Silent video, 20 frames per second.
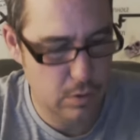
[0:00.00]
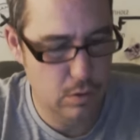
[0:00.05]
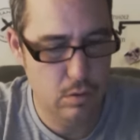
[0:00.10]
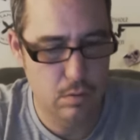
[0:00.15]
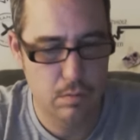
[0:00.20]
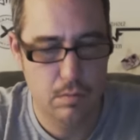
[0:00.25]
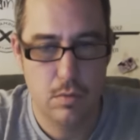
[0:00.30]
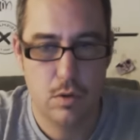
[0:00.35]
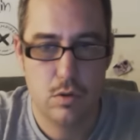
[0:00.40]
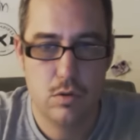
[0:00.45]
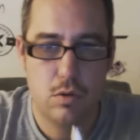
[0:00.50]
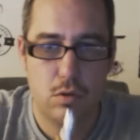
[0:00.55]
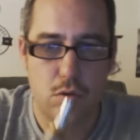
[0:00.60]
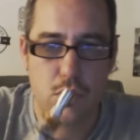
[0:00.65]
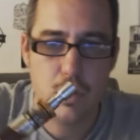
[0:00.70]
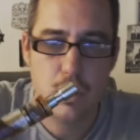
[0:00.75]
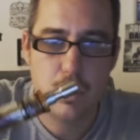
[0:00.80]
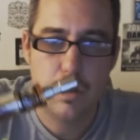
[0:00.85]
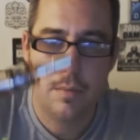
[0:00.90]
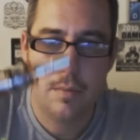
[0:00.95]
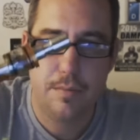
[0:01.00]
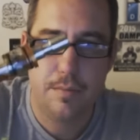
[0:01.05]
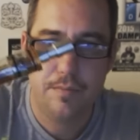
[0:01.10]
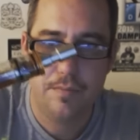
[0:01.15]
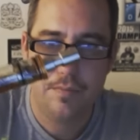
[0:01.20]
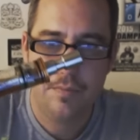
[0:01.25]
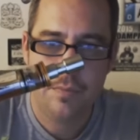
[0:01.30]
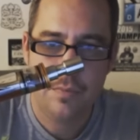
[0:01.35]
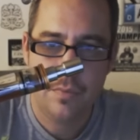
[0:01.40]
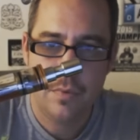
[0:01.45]
Ja, also auch der
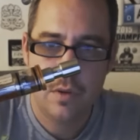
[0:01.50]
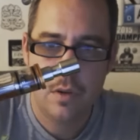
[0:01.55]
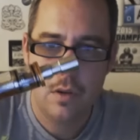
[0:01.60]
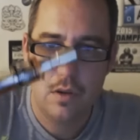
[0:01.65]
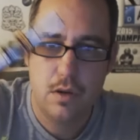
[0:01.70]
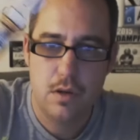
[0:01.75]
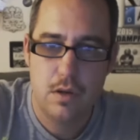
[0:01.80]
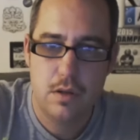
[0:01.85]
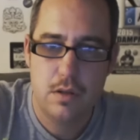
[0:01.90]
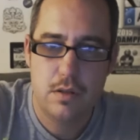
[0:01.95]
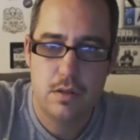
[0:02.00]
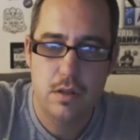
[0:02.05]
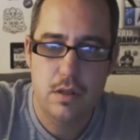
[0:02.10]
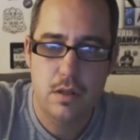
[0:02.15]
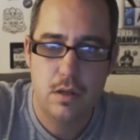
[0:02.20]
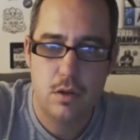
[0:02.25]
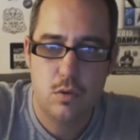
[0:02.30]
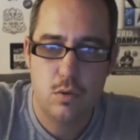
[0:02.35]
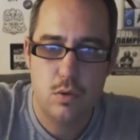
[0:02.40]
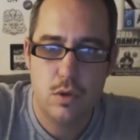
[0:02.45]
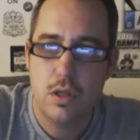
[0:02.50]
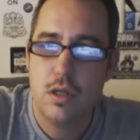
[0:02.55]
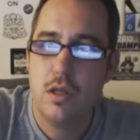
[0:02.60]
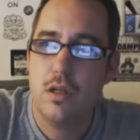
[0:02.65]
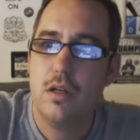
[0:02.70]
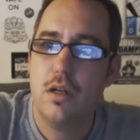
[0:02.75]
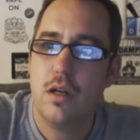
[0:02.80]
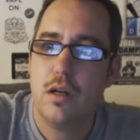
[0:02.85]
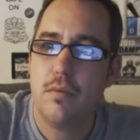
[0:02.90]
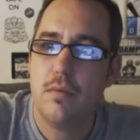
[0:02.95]
sieht natürlich
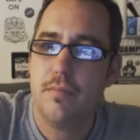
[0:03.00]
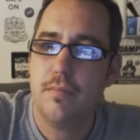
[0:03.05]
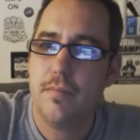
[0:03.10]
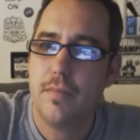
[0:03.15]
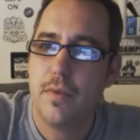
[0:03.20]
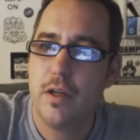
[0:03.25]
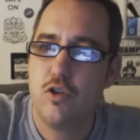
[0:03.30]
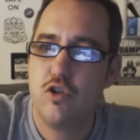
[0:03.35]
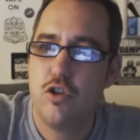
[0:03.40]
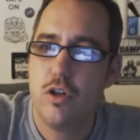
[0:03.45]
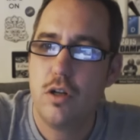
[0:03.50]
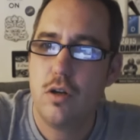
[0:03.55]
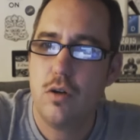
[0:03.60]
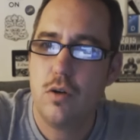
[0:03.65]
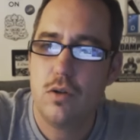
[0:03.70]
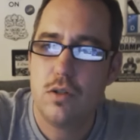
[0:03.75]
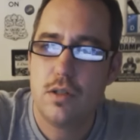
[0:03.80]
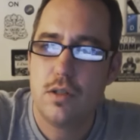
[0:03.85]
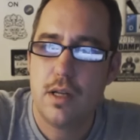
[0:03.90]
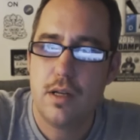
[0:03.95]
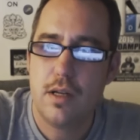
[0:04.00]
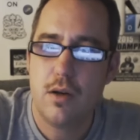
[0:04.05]
hier dann recht schick aus,